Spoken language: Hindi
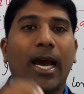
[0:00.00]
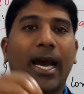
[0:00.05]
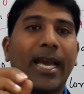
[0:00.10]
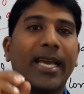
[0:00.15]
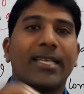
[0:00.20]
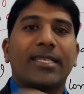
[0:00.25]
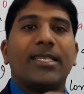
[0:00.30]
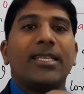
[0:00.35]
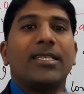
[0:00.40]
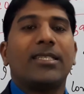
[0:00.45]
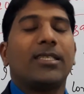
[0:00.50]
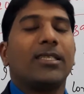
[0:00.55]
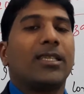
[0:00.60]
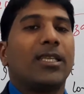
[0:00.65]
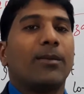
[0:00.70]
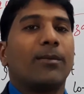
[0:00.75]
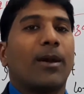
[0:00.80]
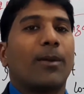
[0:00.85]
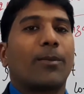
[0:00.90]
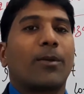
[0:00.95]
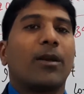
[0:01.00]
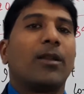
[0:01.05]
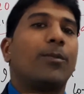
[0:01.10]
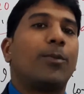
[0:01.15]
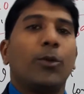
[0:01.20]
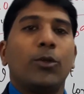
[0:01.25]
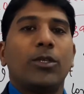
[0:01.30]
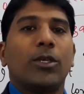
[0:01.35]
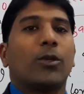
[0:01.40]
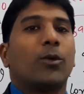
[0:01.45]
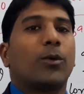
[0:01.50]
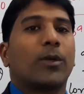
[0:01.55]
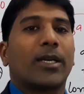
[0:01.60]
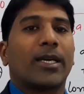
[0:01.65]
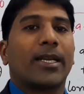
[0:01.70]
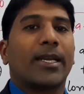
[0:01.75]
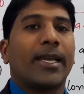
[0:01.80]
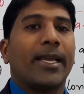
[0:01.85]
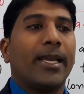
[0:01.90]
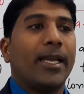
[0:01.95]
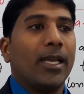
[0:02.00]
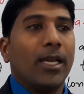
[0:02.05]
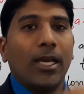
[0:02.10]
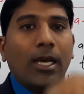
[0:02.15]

ऐसी स्थिति में आप कन्फ्यूजन होकर के